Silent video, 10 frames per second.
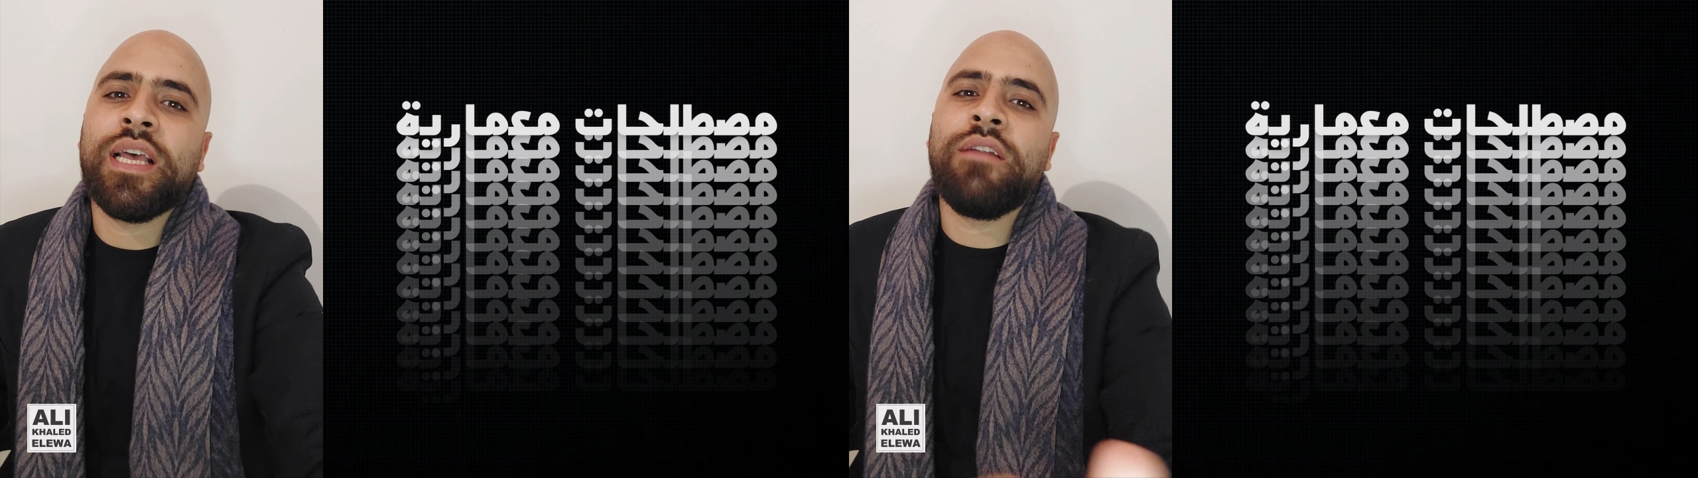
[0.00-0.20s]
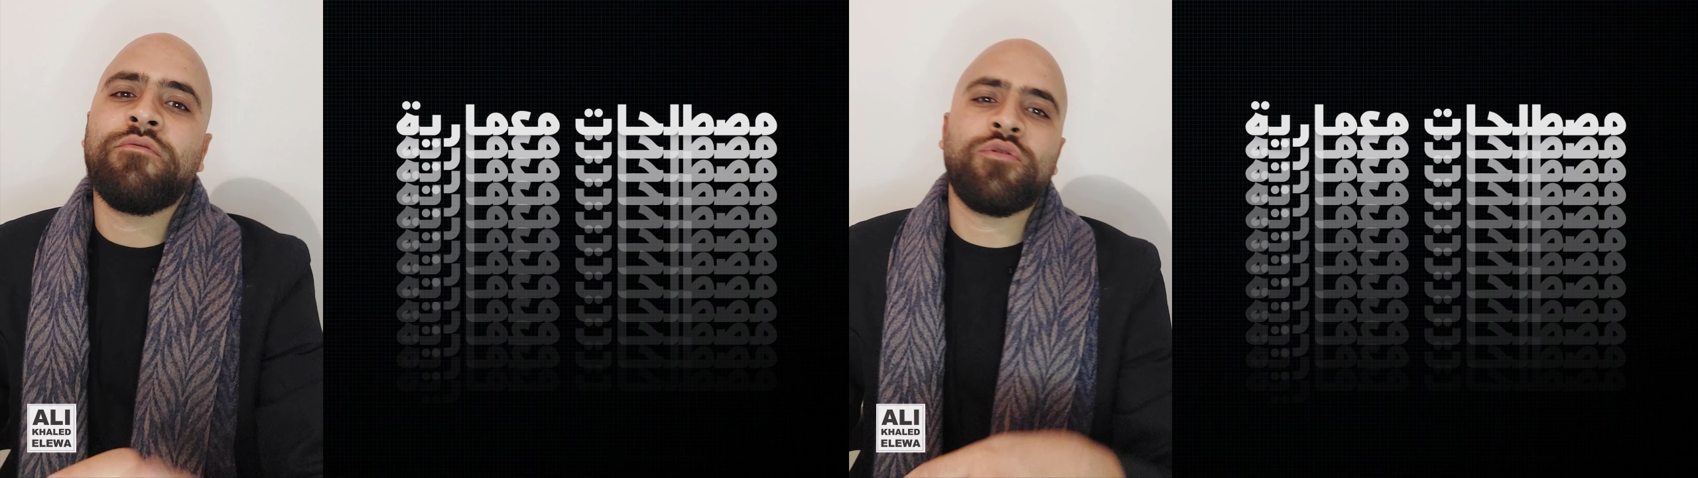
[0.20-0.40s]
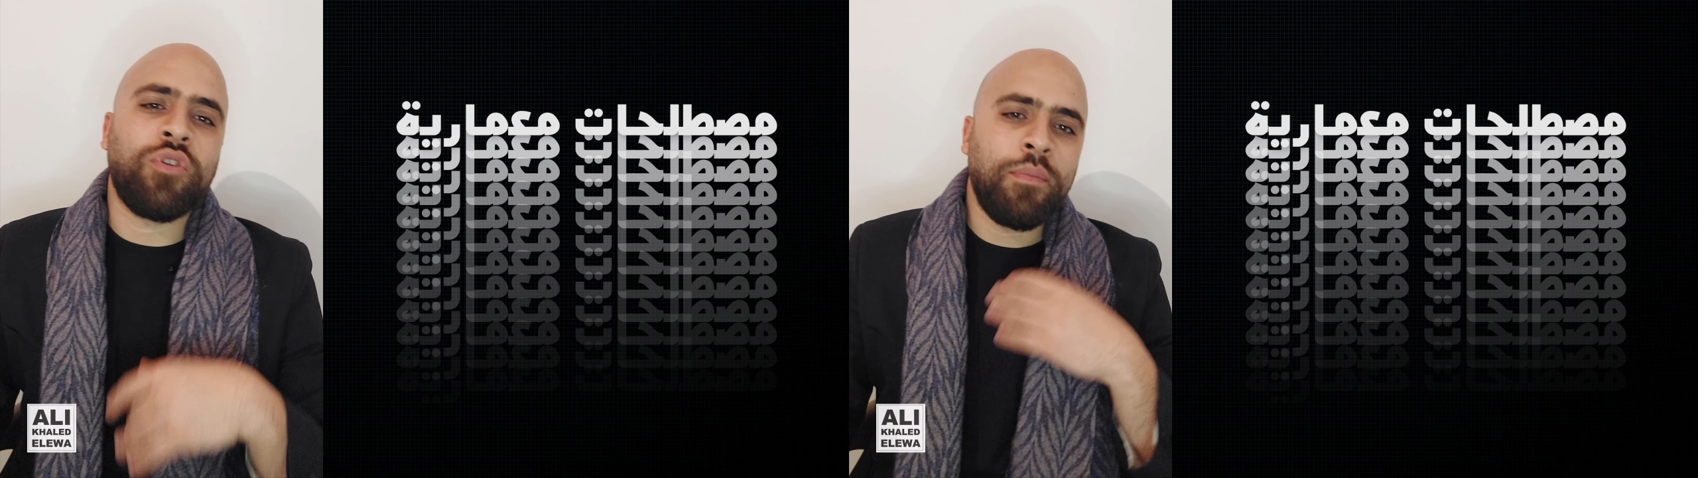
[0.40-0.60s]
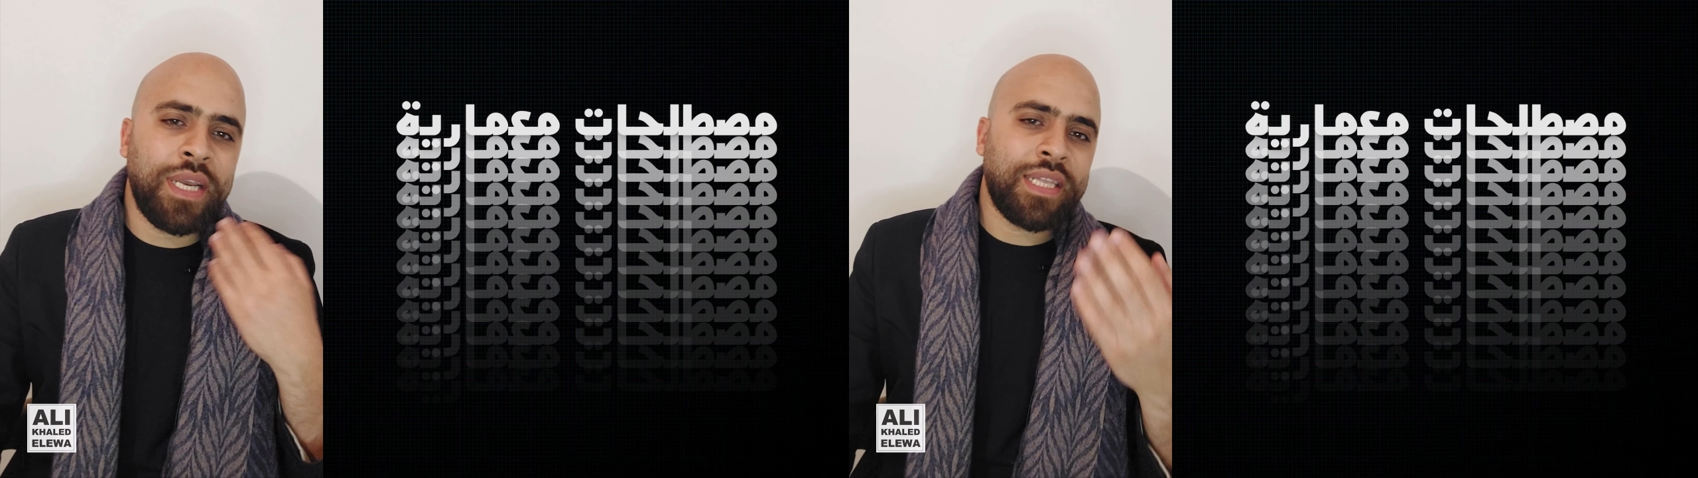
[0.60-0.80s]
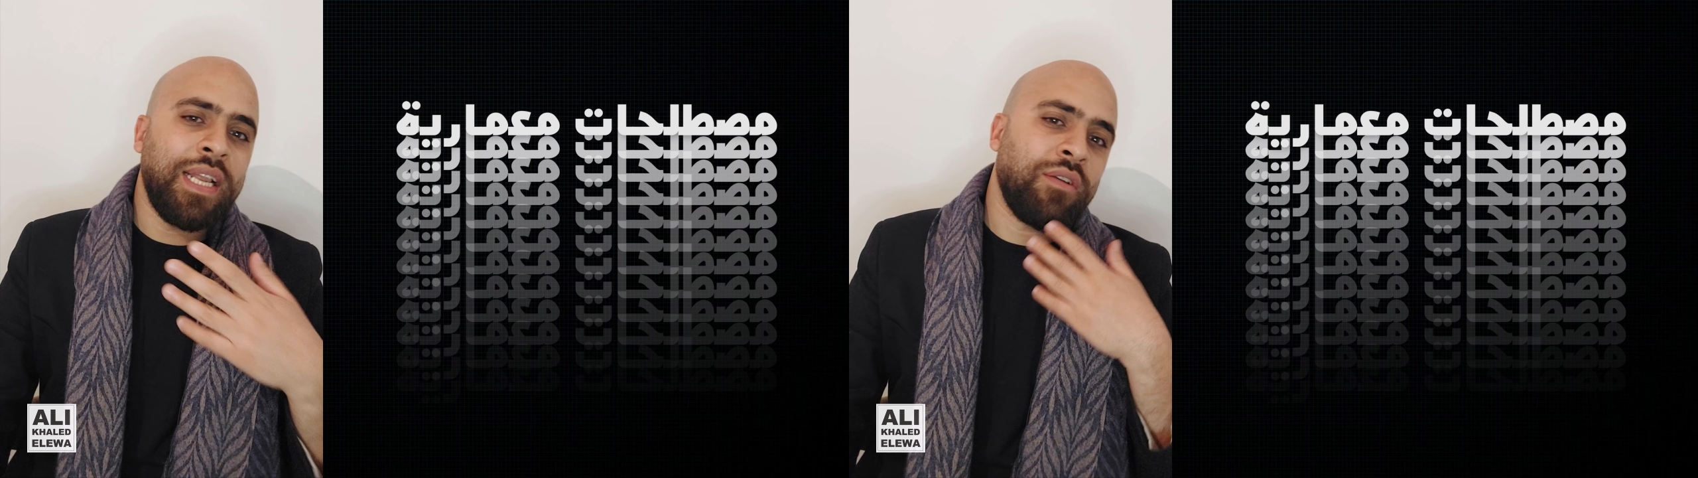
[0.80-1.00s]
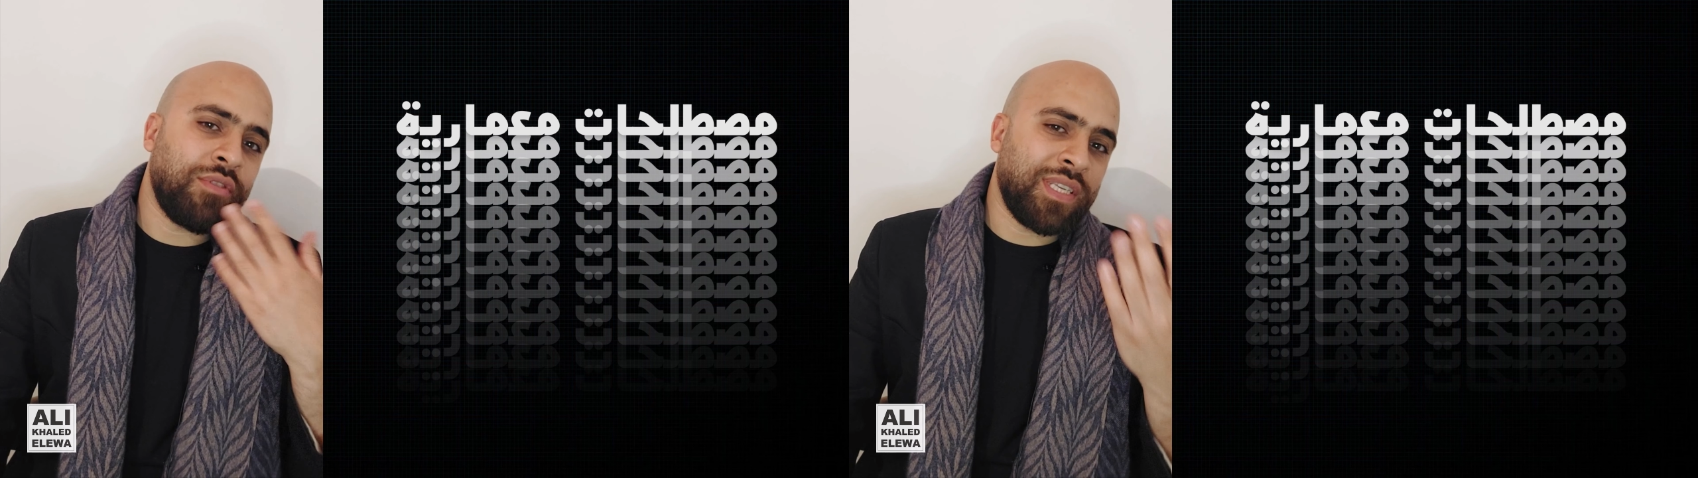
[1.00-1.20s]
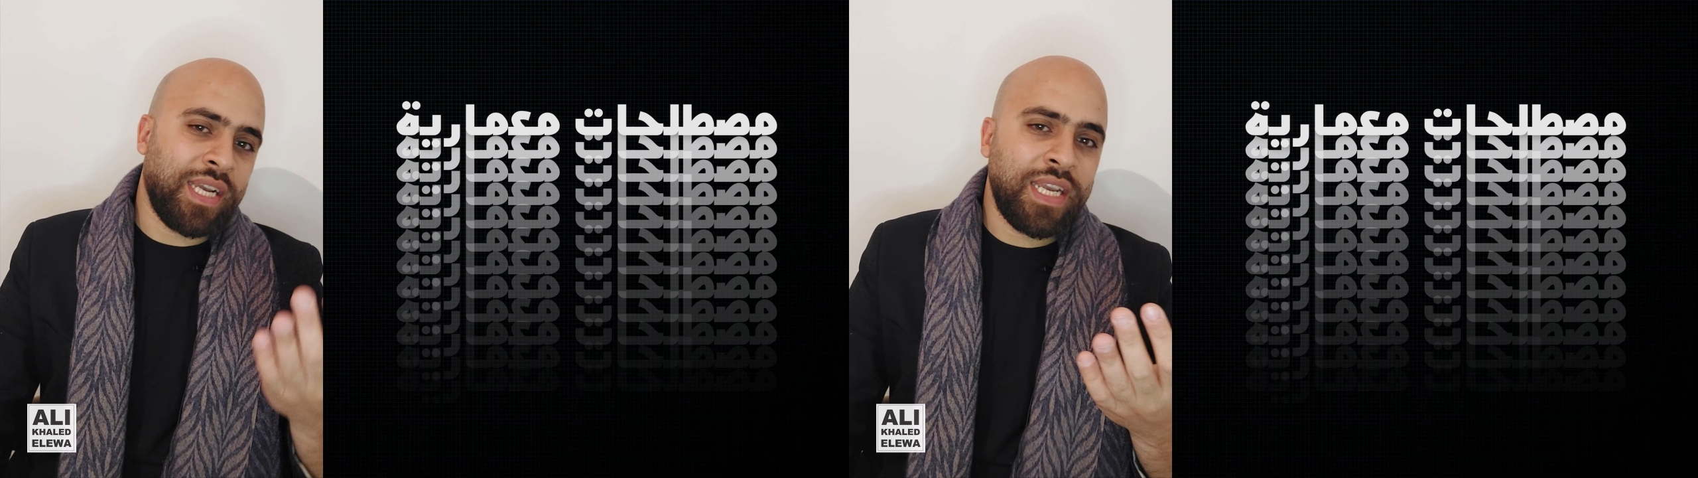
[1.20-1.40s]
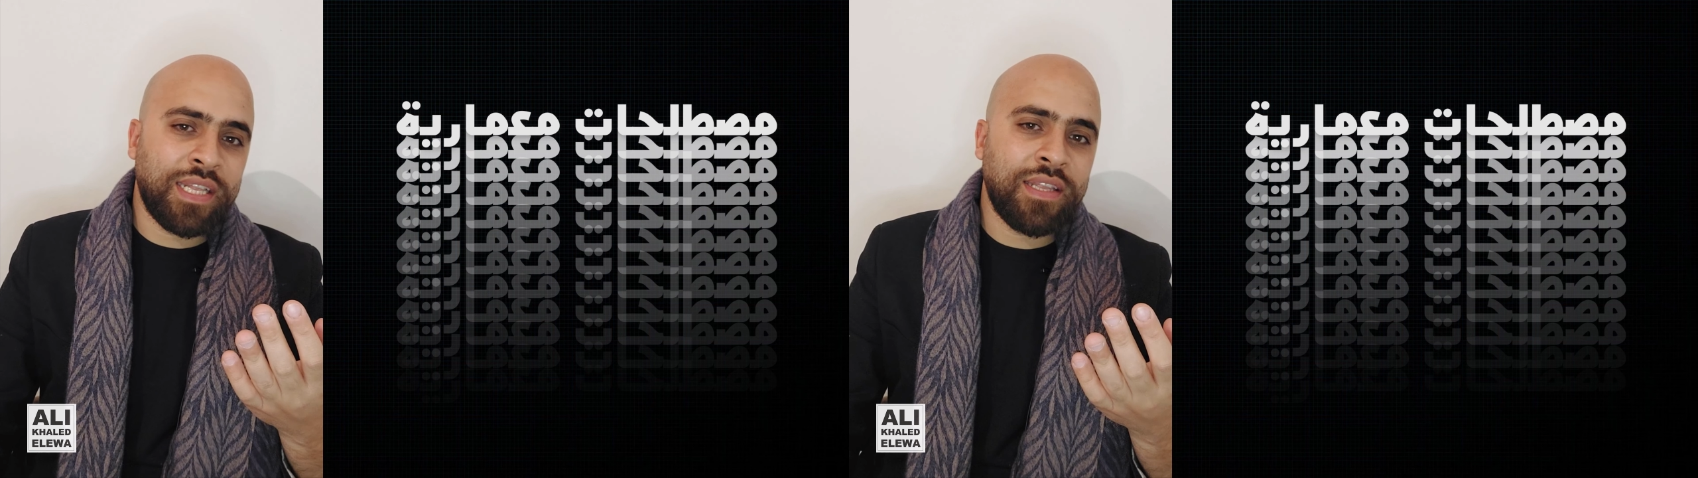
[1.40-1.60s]

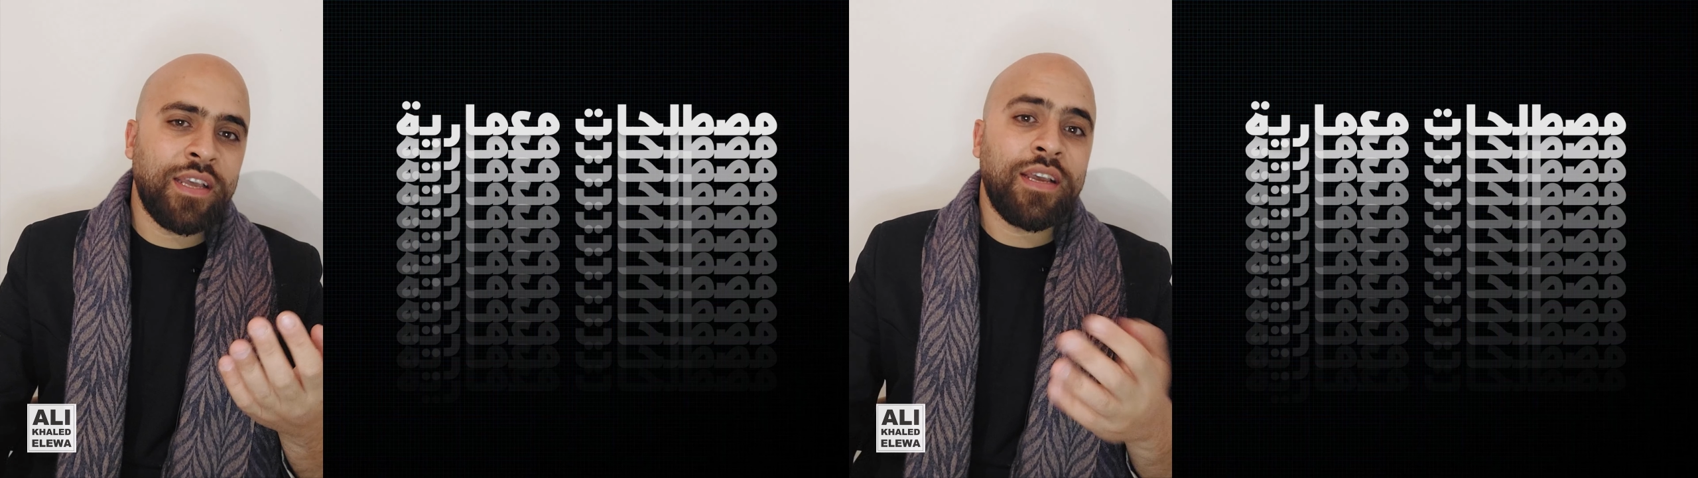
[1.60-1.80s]
1993